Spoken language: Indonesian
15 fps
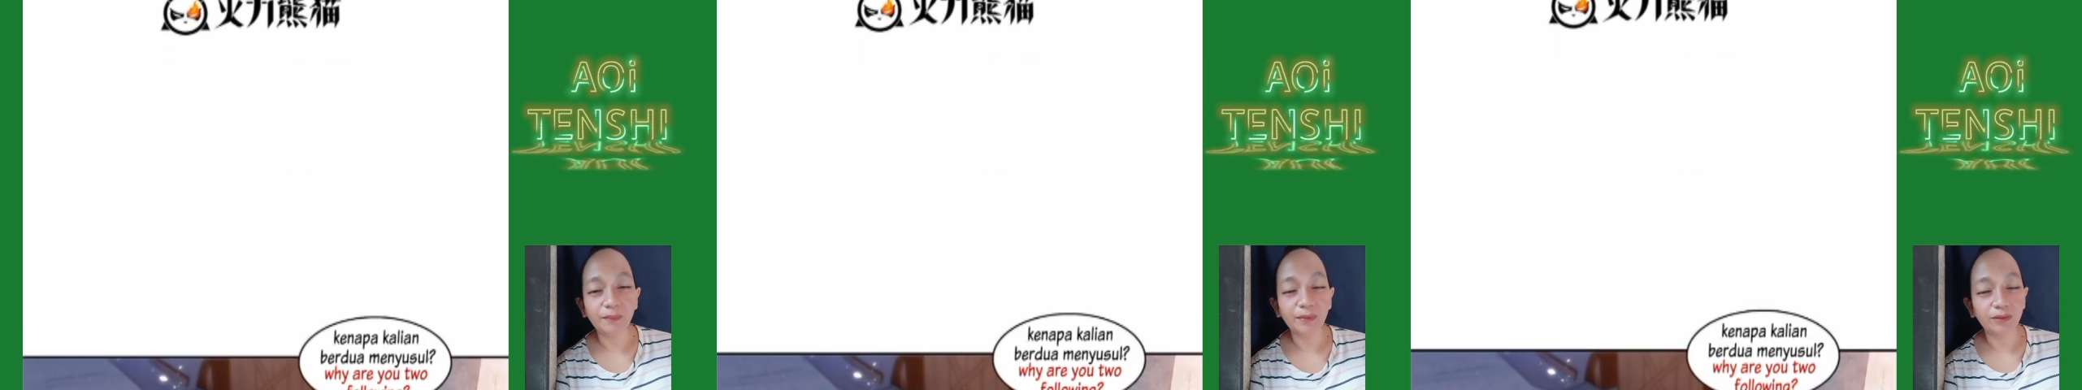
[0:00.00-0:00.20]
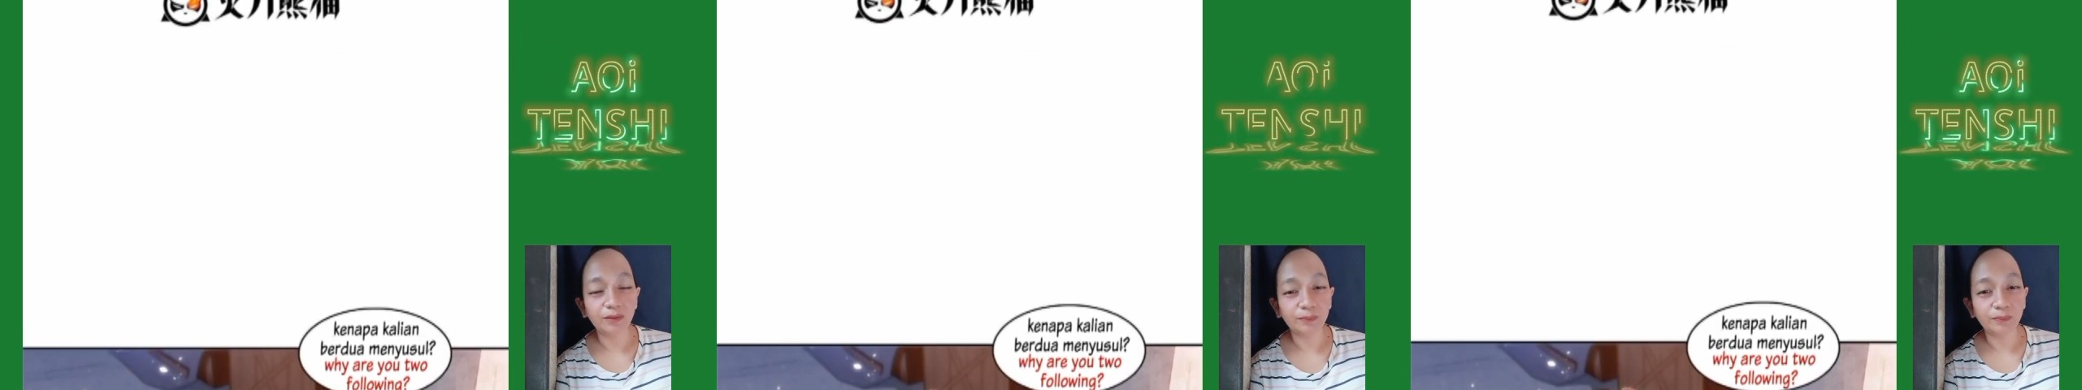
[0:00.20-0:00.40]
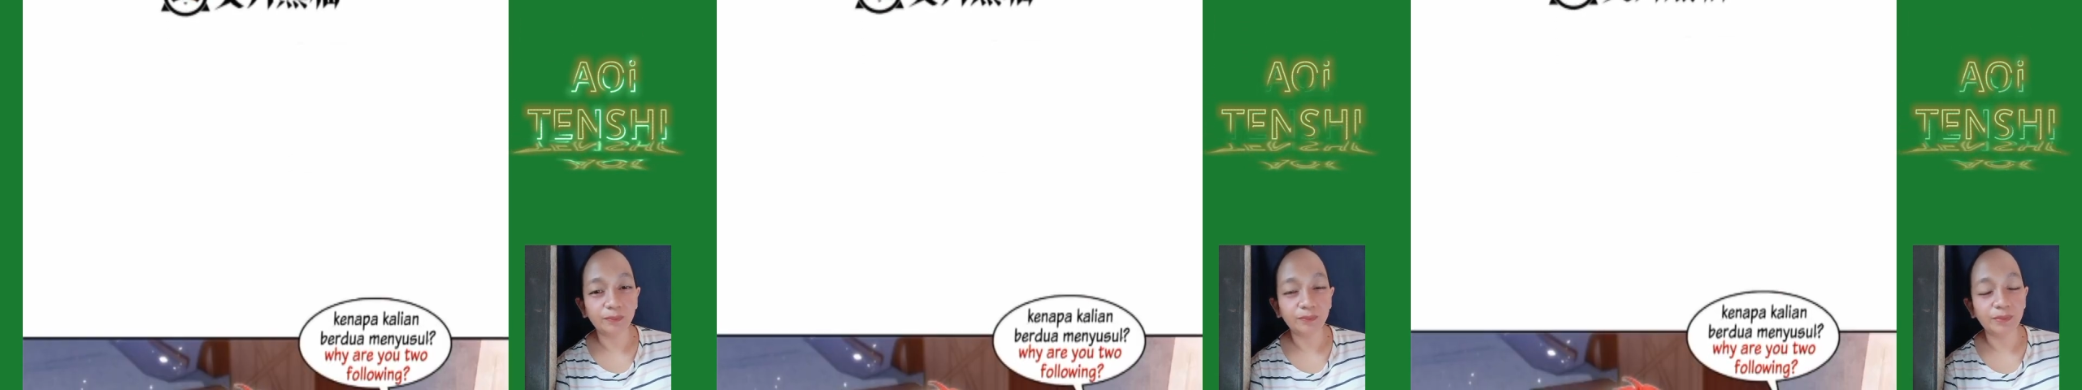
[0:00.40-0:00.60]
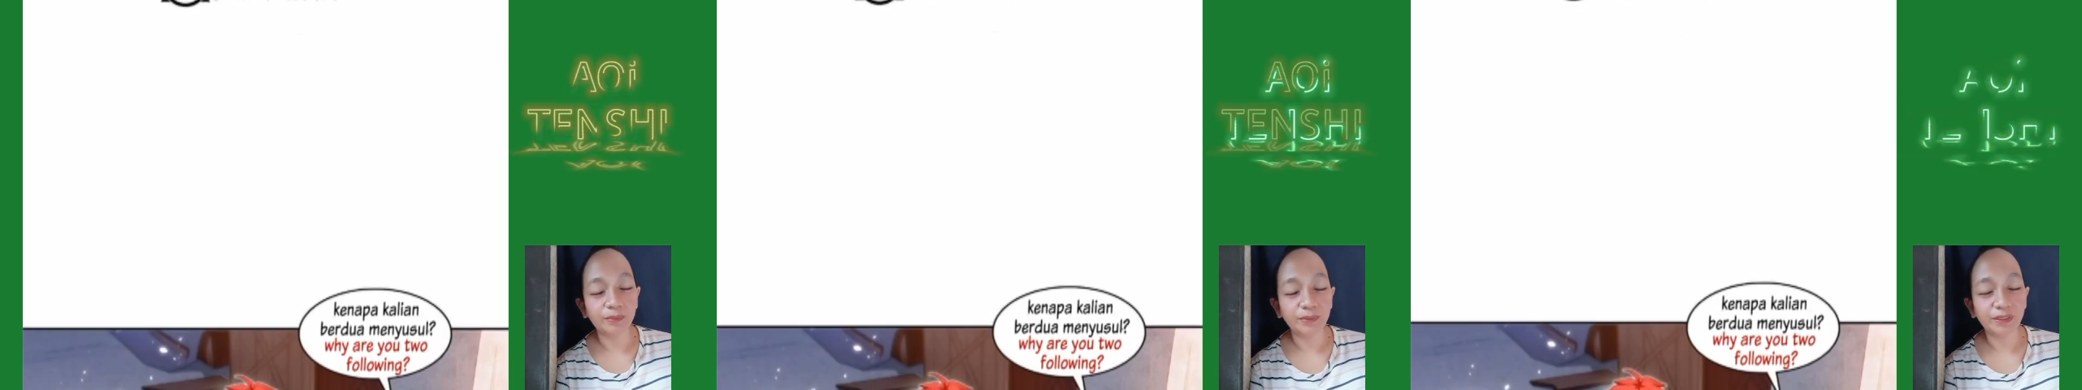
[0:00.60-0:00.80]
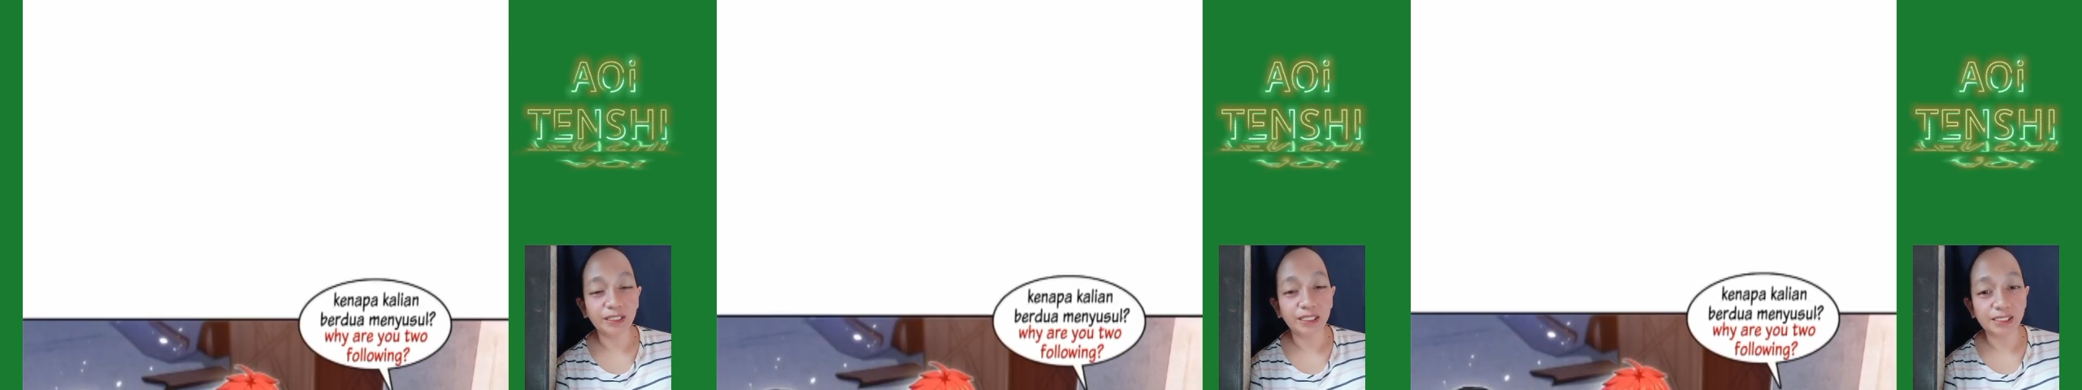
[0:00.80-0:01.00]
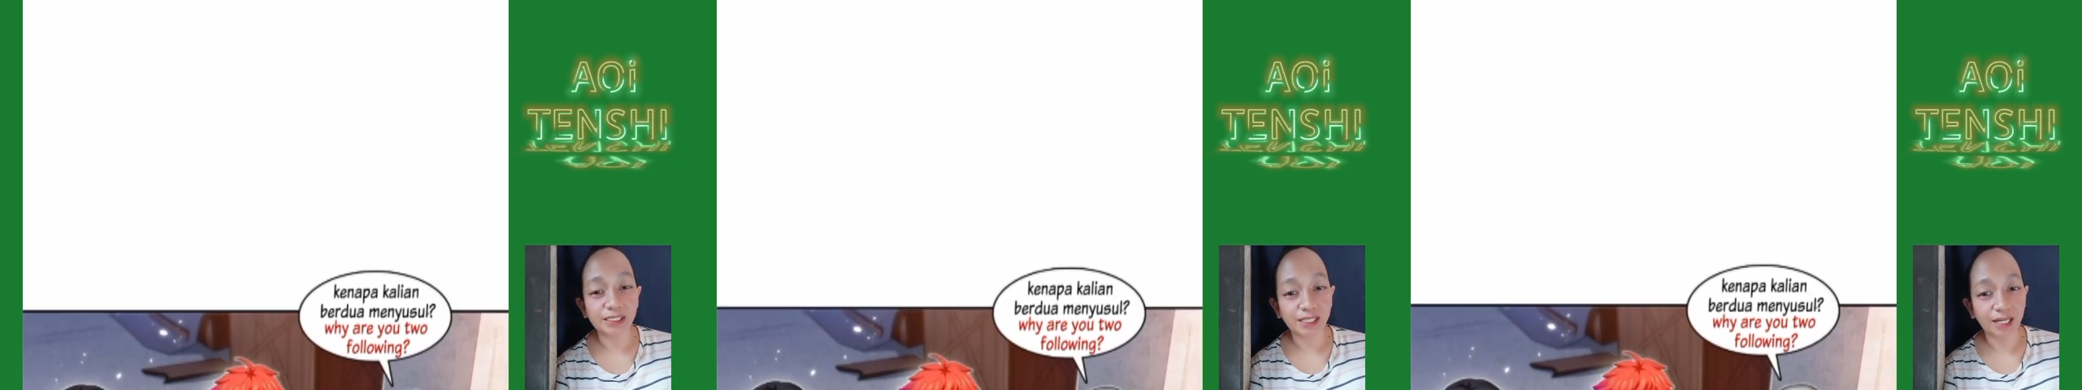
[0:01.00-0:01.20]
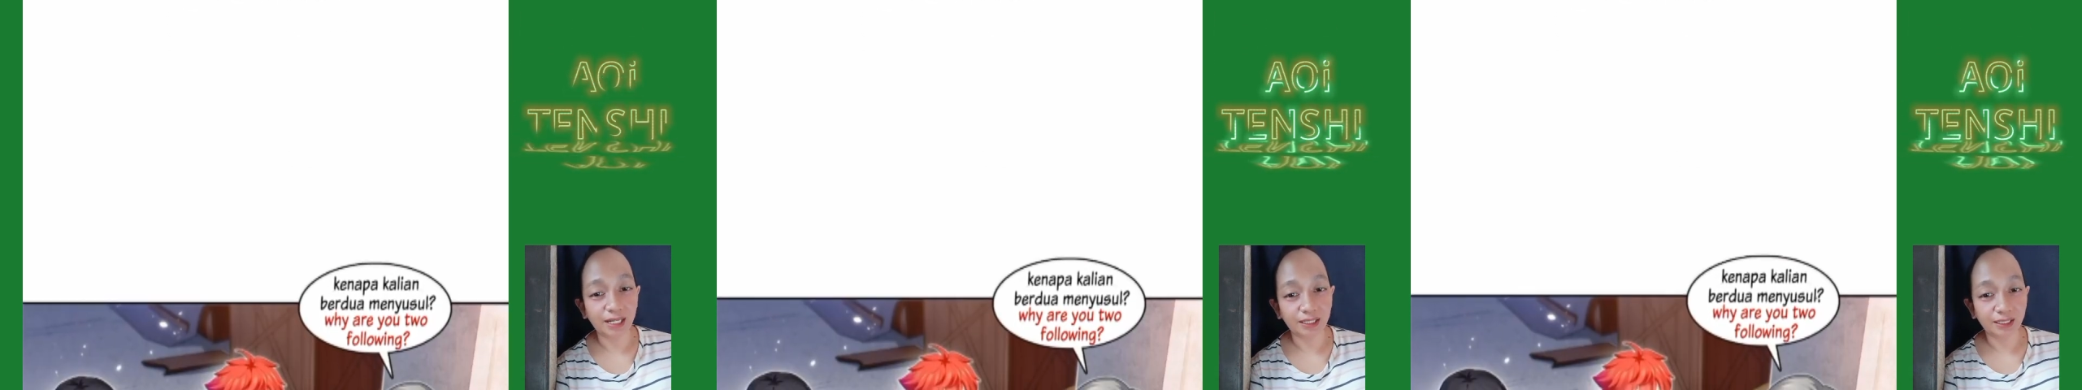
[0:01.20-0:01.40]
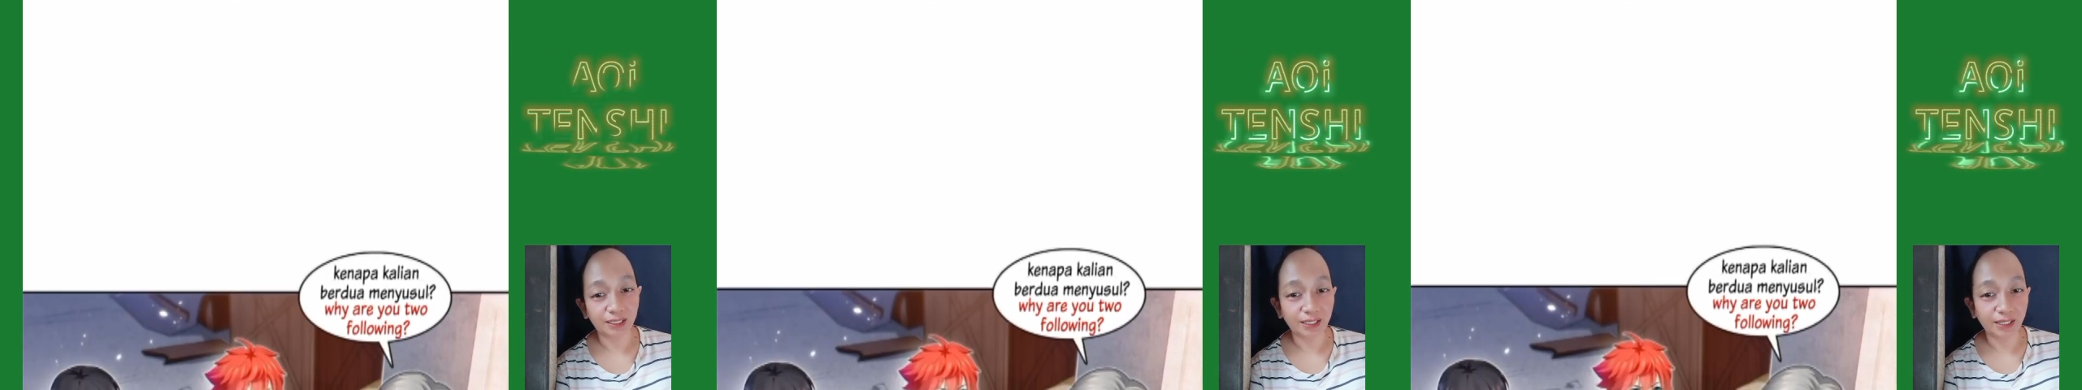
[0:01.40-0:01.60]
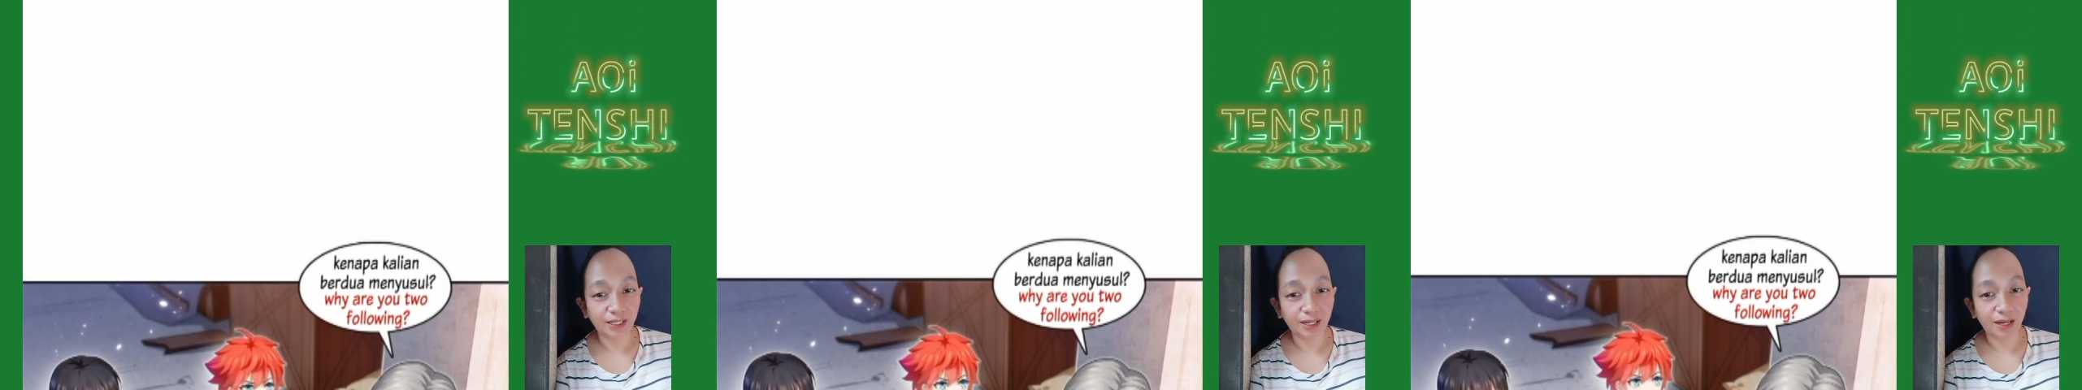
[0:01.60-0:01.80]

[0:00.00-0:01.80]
baru Mimin telat sehari,